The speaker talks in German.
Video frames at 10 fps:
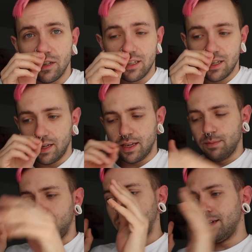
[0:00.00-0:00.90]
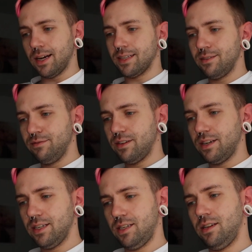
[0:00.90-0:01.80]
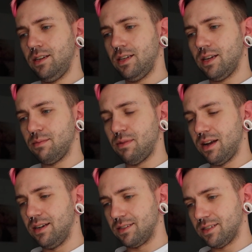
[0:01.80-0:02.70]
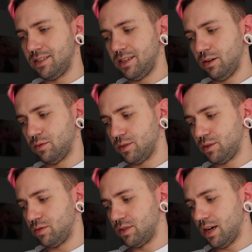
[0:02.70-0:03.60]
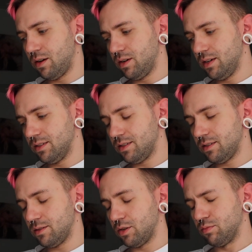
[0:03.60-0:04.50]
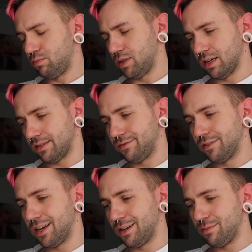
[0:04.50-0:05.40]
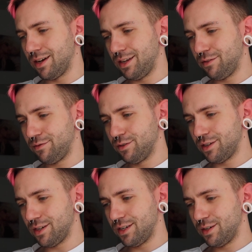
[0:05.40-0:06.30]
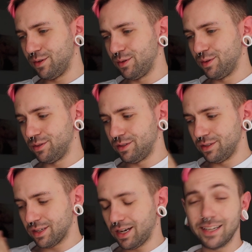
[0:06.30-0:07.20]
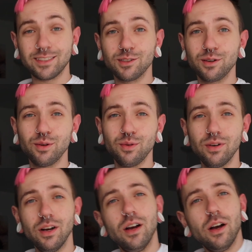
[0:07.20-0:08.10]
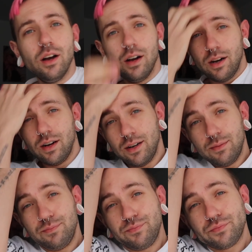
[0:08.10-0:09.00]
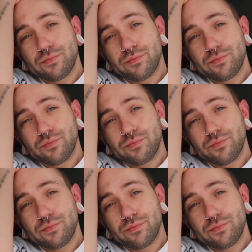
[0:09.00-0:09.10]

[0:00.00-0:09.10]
Leute, ich habe die Katzen verrichtet, ich habe alles gesaugt, was zu sagen ist. Mit Katzen verrichten meine ich füttern und Katzenklo. Ähm,